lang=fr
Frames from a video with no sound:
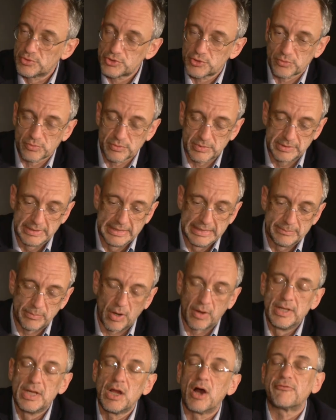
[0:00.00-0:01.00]
le sont.
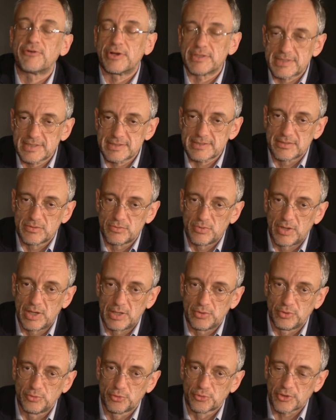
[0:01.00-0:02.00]
Bon, enfin ça c'est
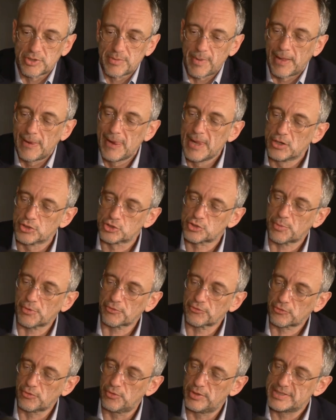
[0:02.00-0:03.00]
un, un autre débat. Je
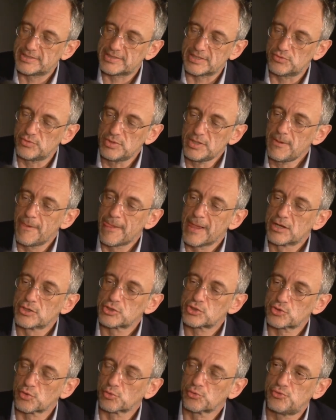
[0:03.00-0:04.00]
pense que les États-Unis
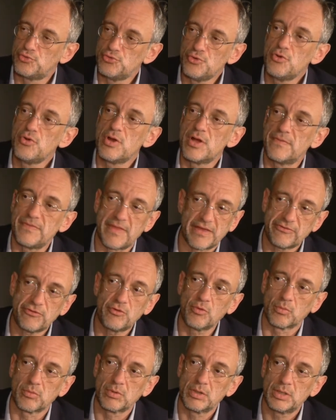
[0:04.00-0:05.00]
sont une
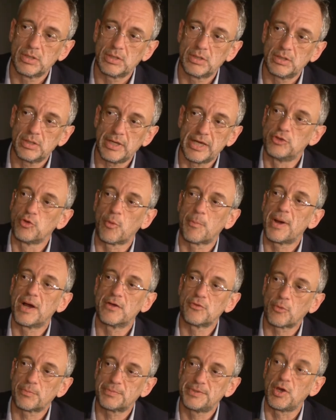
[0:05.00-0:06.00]
nation et non pas
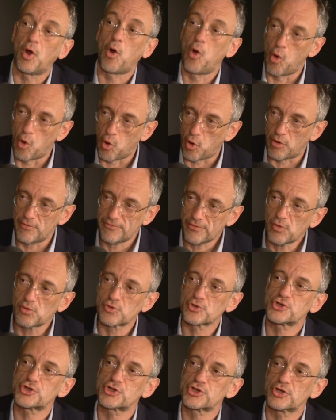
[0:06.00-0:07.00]
un empire. En
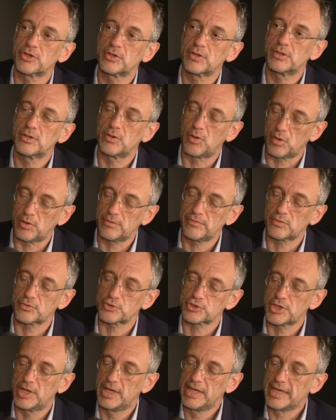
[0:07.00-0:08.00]
revanche, en
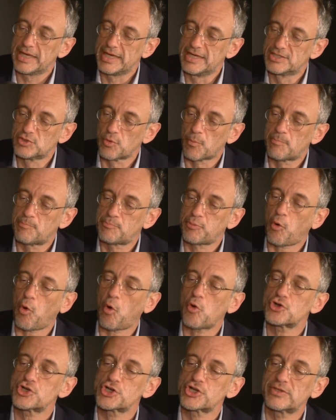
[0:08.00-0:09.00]
revanche, ils ont
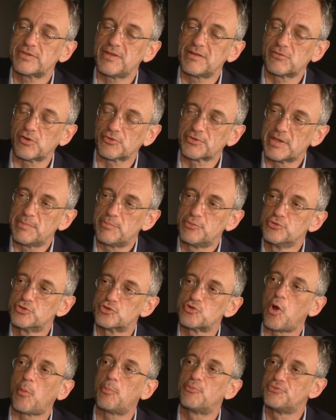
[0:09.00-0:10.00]
projeté tant et
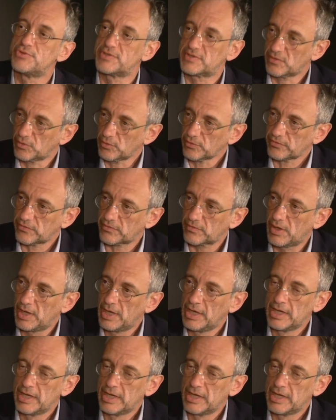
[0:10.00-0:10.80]
plus leur puissance